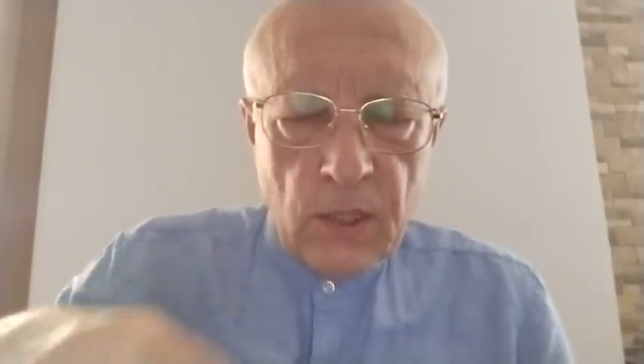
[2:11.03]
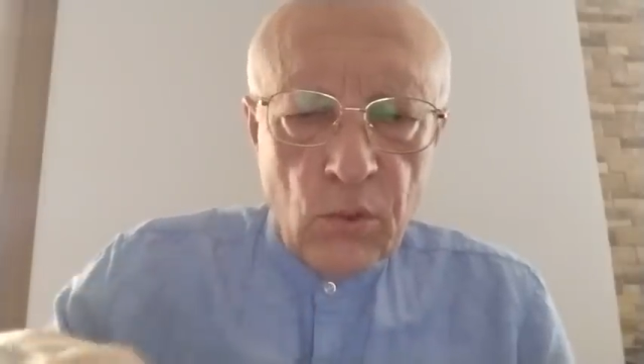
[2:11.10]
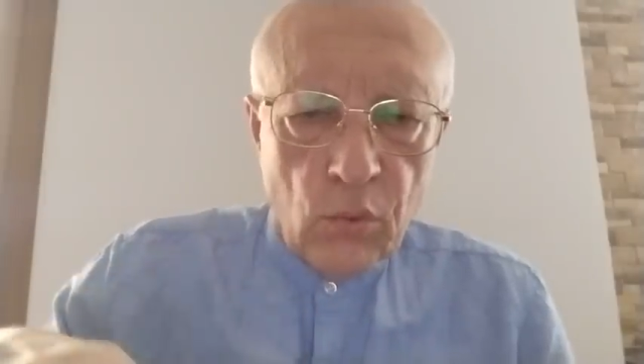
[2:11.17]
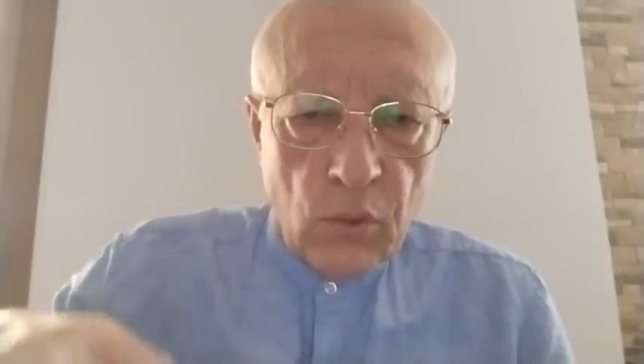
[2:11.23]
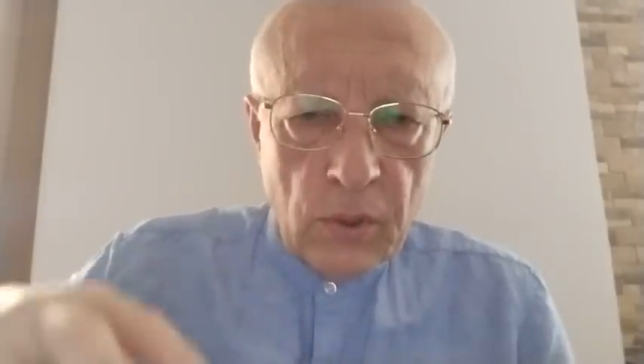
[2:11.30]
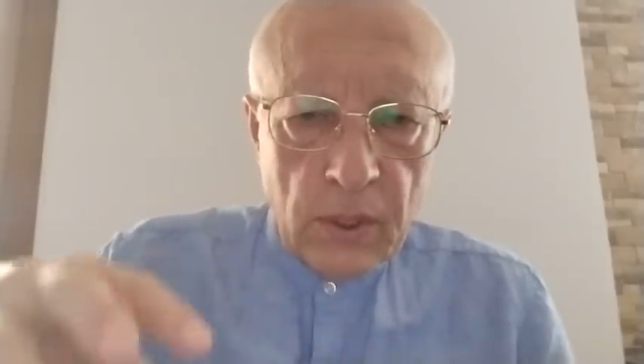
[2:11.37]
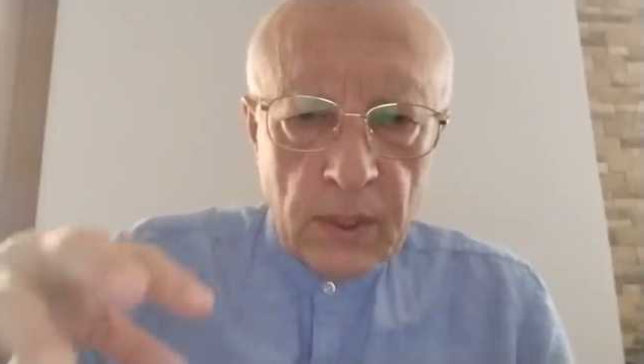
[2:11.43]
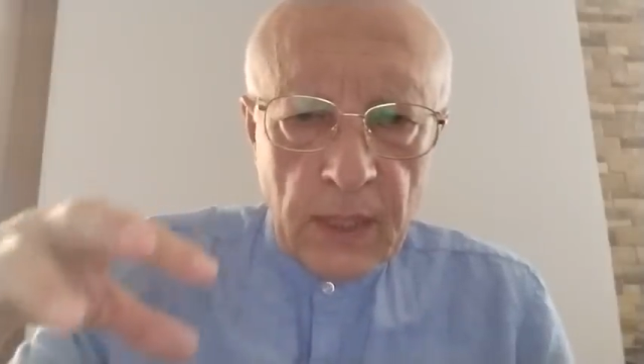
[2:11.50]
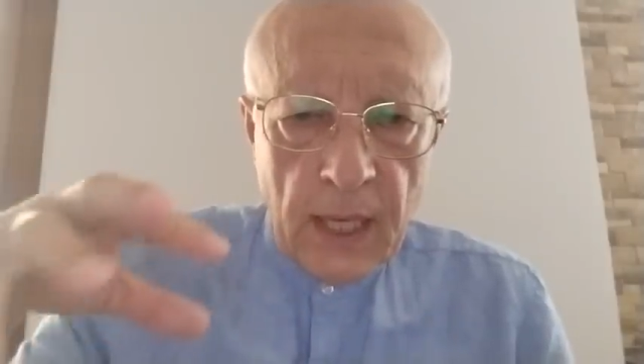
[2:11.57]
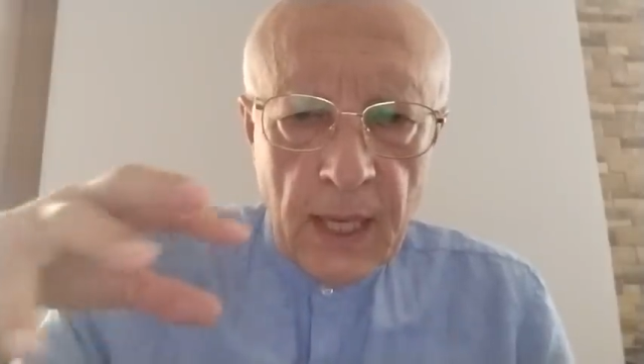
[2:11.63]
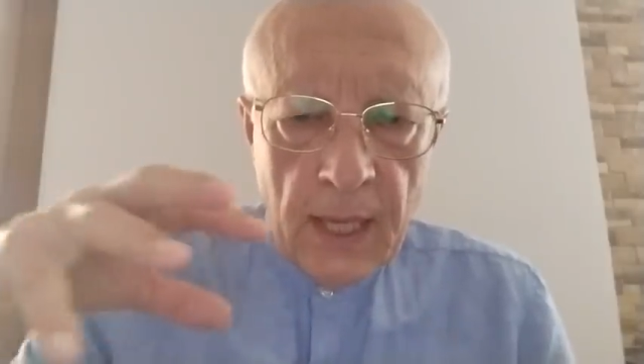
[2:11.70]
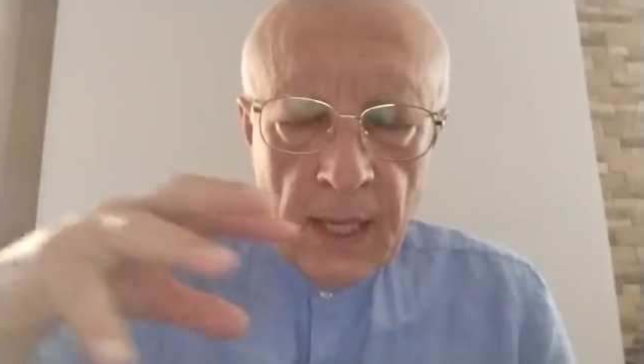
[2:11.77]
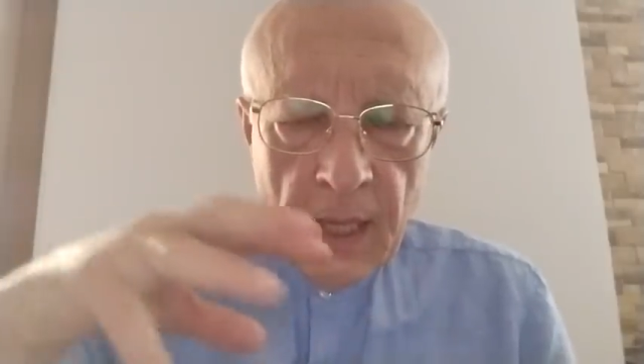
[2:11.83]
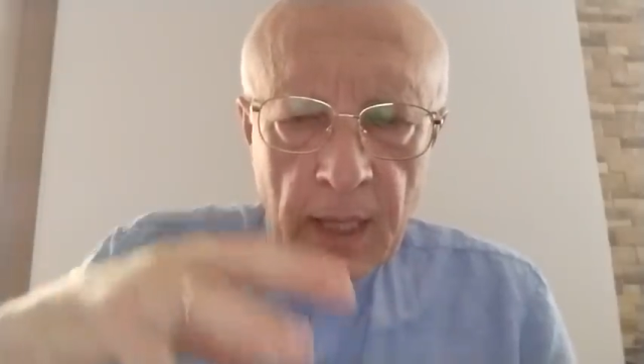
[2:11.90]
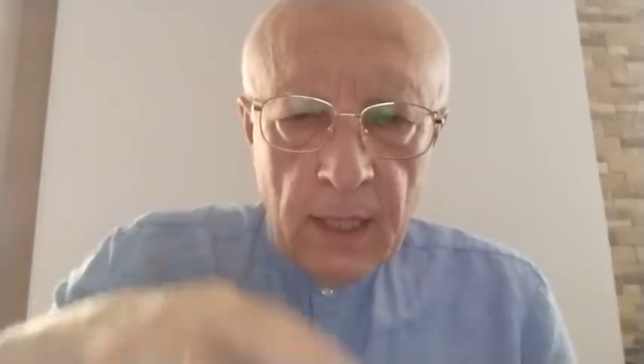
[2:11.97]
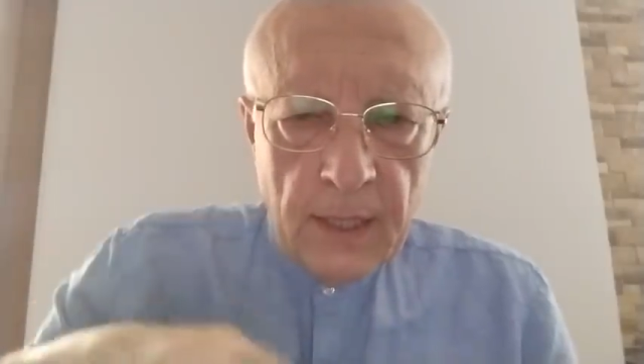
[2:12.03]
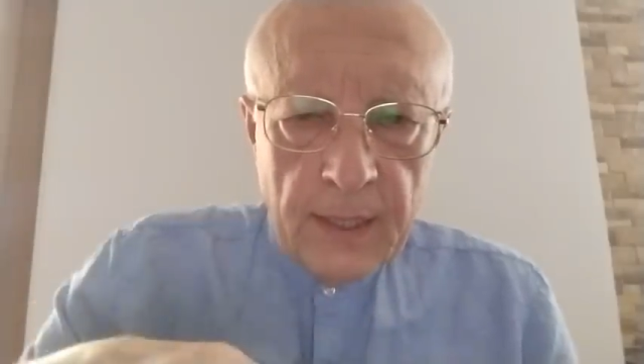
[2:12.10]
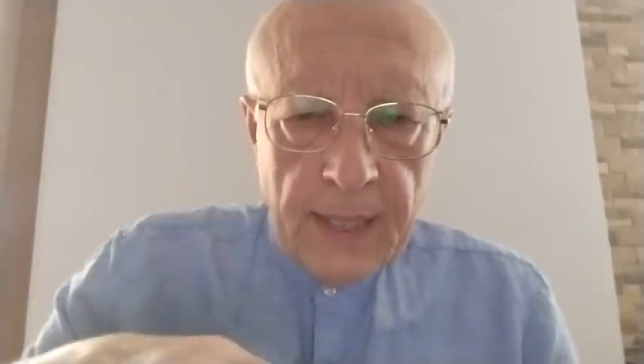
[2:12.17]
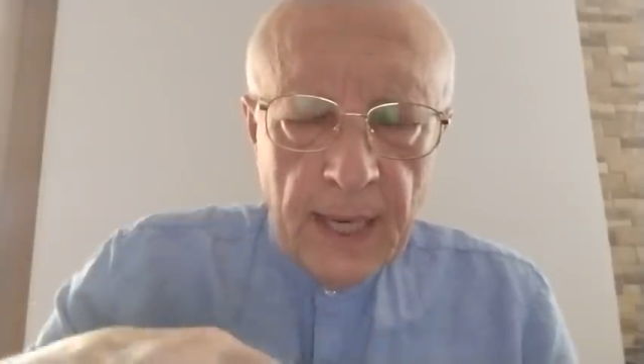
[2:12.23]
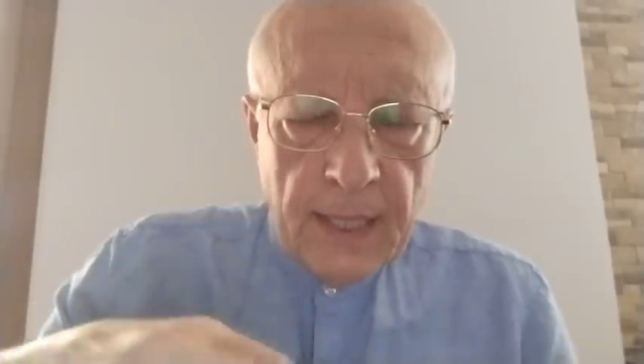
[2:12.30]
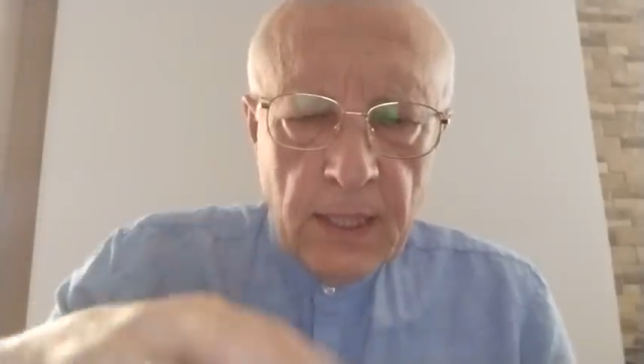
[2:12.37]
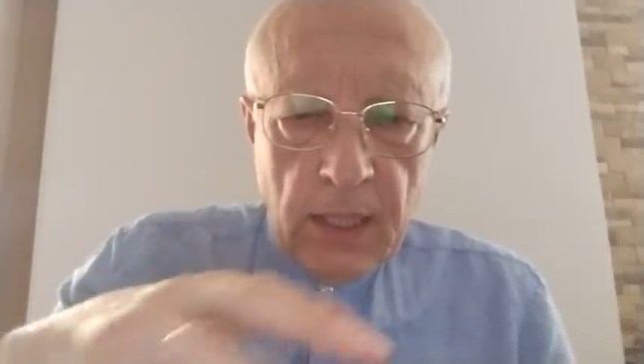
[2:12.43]
район это
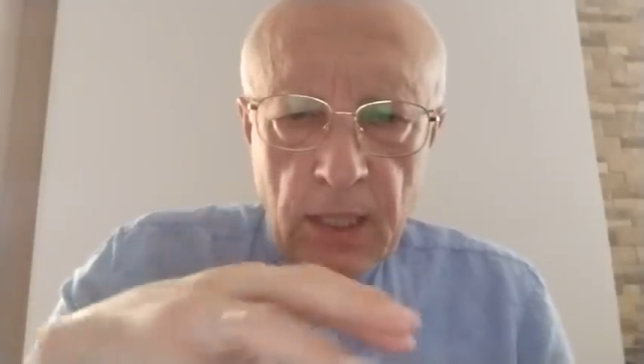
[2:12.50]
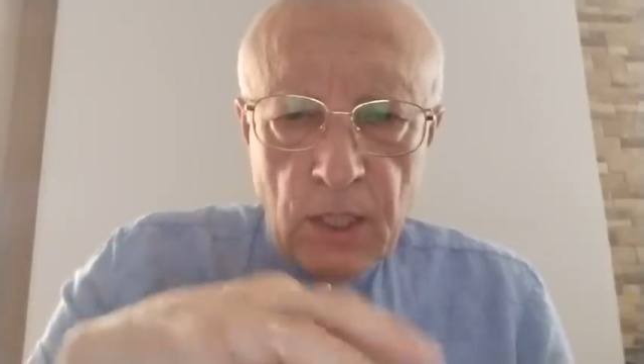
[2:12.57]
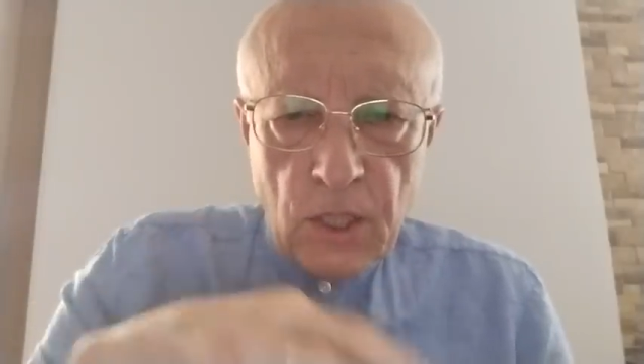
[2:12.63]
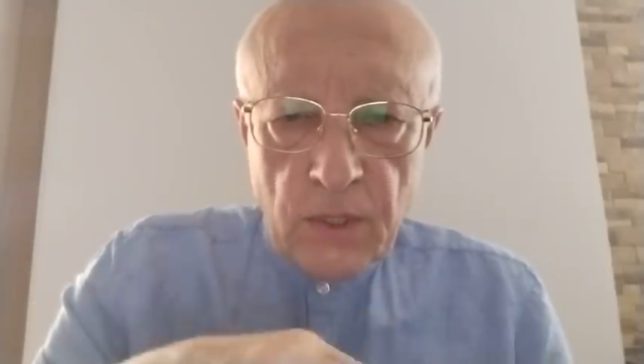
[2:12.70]
Дания,